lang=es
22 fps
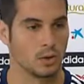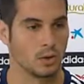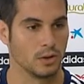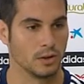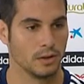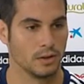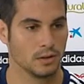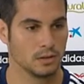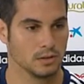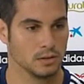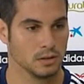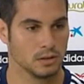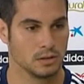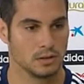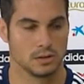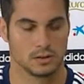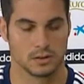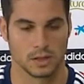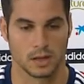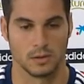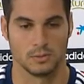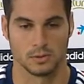jodidos,
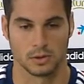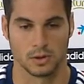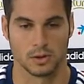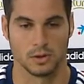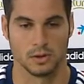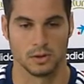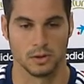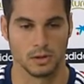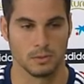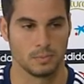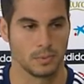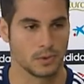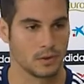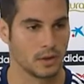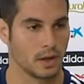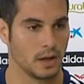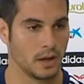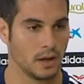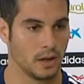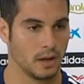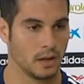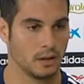estábamos jodidos
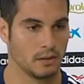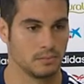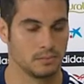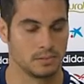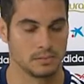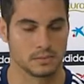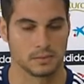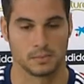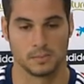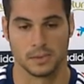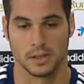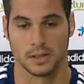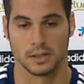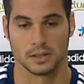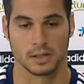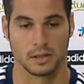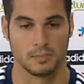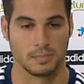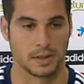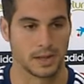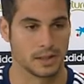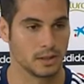porque pues, pierdes
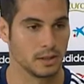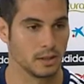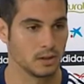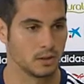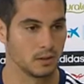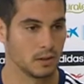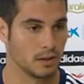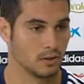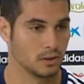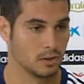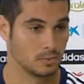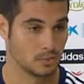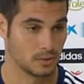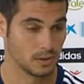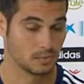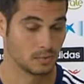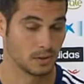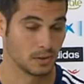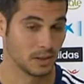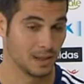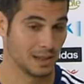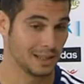el partido cuando te pones
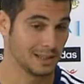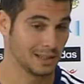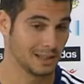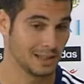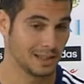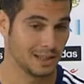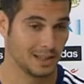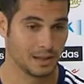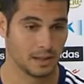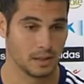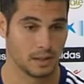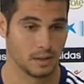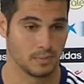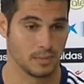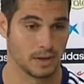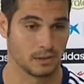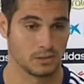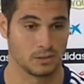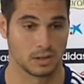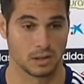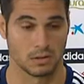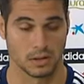por delante, encima
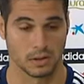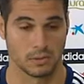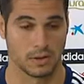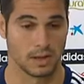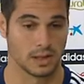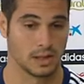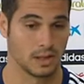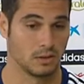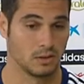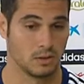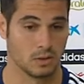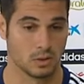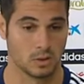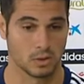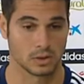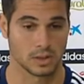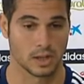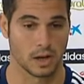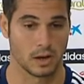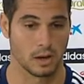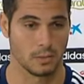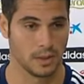contra un rival que no, no
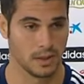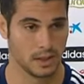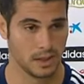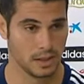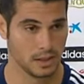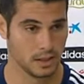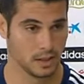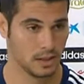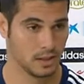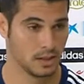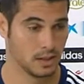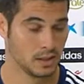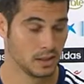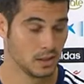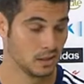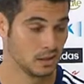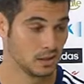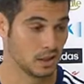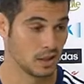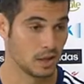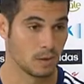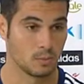estaba bien y
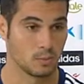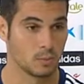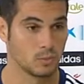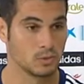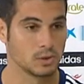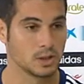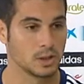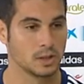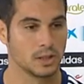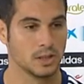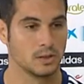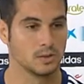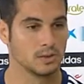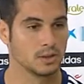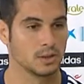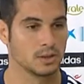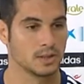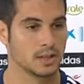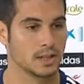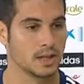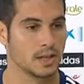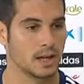teníamos muchas
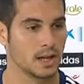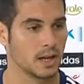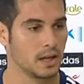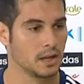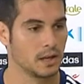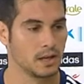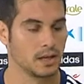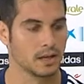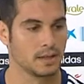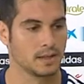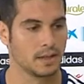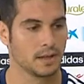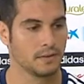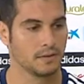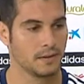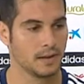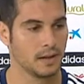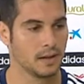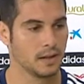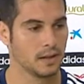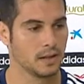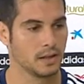ilusiones de ganar allí en
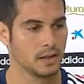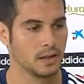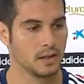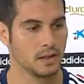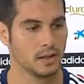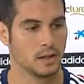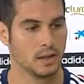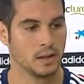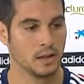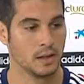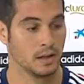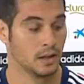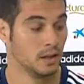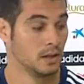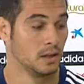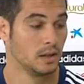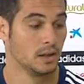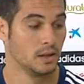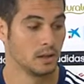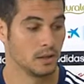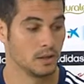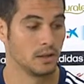Getafe y
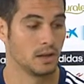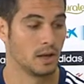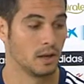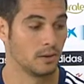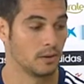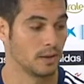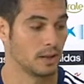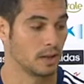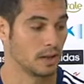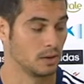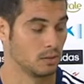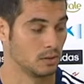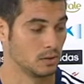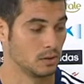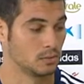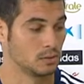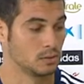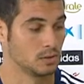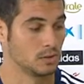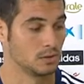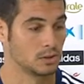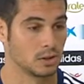y la verdad que bueno,
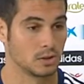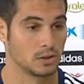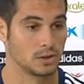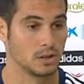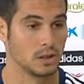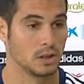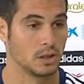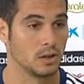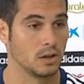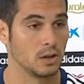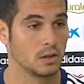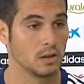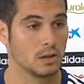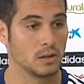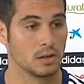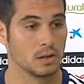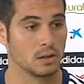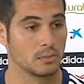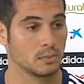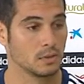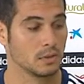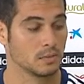pues no se consiguió, el
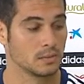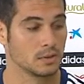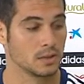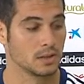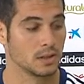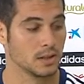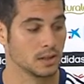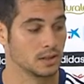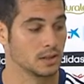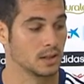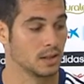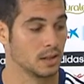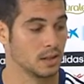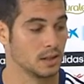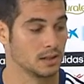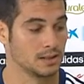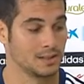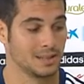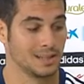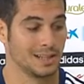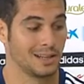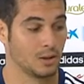equipo pues eh,
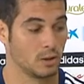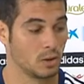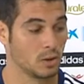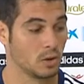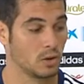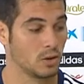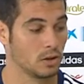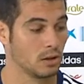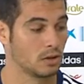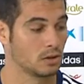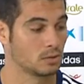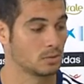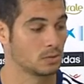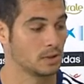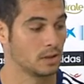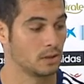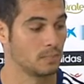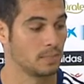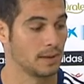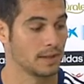se, quedó jodido después del